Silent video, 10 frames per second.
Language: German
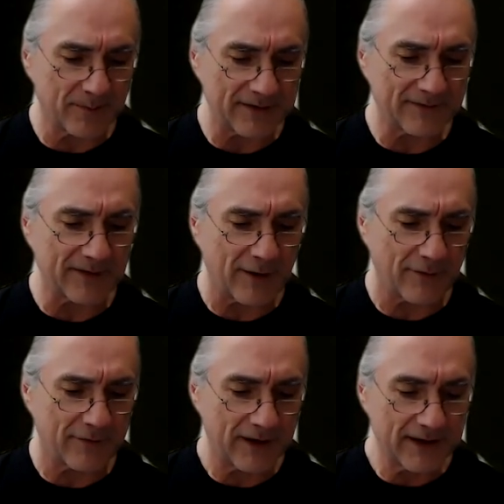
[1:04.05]
Passt
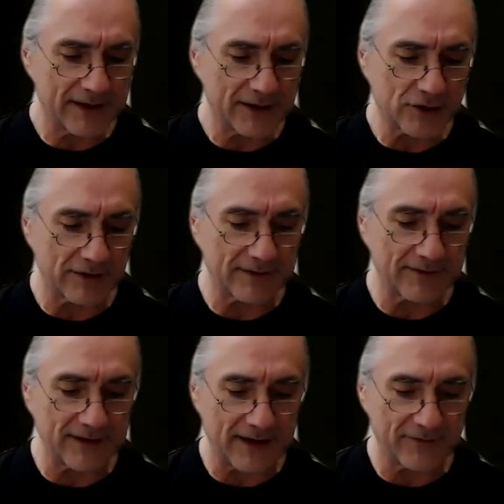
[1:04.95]
auf, ihr
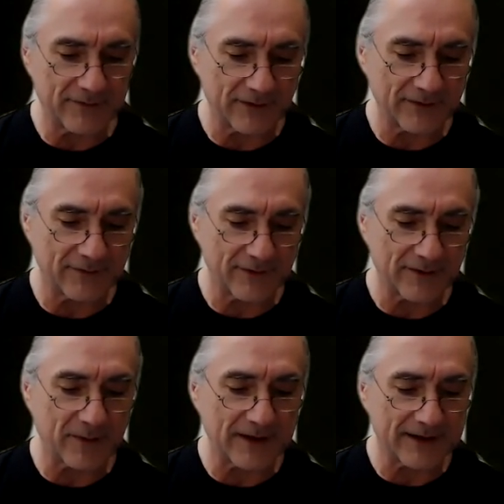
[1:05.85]
stolzen Affen, sonst wird
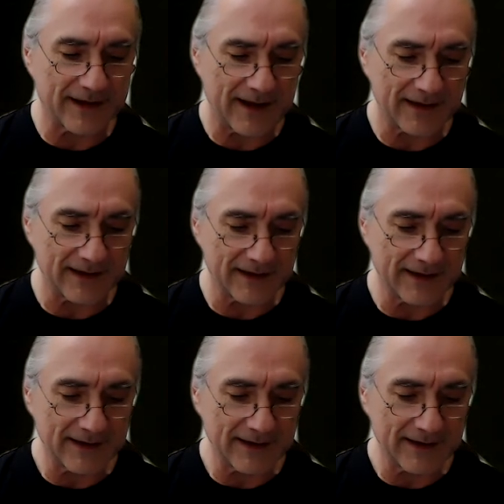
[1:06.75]
es bald krachen.